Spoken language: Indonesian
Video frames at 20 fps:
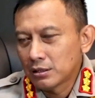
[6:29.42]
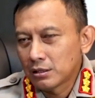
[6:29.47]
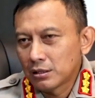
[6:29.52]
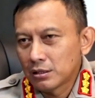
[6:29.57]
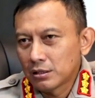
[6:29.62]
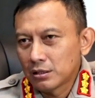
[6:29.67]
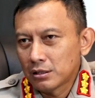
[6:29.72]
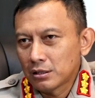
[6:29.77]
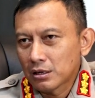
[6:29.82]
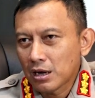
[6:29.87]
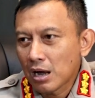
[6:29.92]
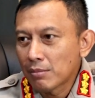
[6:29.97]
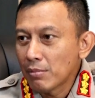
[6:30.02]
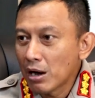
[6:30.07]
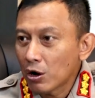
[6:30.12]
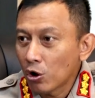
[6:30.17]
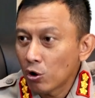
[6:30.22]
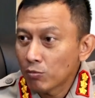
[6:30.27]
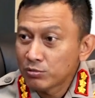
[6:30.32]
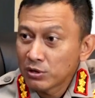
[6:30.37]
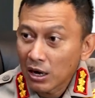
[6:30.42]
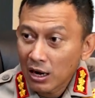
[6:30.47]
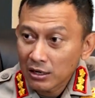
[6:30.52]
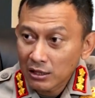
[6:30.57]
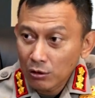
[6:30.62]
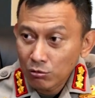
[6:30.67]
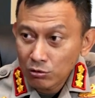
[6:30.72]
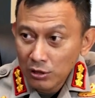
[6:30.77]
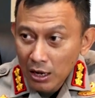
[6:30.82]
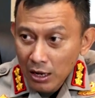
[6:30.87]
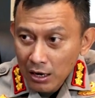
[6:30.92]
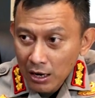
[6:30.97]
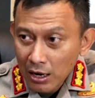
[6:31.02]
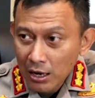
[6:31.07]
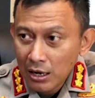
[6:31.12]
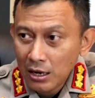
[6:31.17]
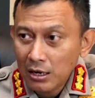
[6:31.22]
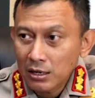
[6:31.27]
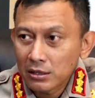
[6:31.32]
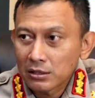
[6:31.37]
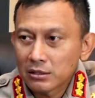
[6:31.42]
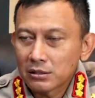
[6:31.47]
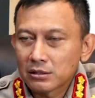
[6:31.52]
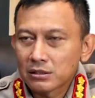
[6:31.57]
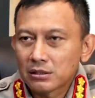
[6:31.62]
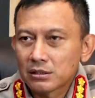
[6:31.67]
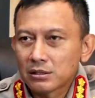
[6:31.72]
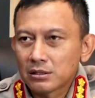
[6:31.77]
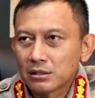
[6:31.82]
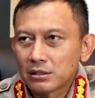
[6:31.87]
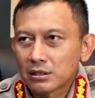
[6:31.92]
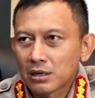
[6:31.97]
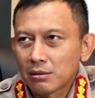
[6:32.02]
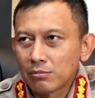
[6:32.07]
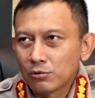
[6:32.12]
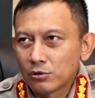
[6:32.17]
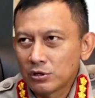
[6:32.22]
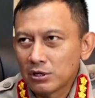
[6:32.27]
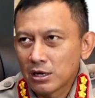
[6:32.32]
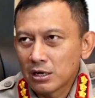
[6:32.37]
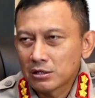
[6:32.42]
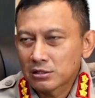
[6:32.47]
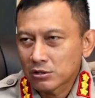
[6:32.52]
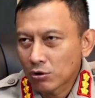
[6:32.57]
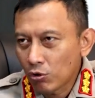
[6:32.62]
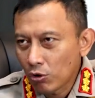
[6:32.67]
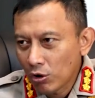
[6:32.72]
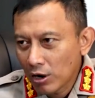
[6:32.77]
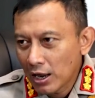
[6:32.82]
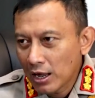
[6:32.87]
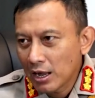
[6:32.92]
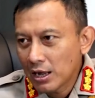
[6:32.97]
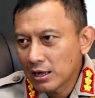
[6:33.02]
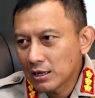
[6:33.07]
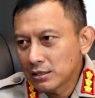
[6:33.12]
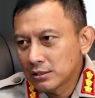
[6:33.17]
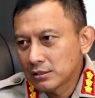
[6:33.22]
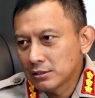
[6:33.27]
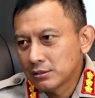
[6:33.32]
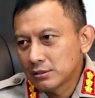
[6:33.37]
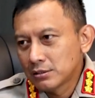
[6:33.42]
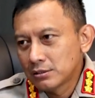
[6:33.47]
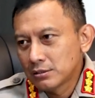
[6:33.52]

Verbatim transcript: eh, Kabakop Jakarta Utara, eh, kemudian sekolah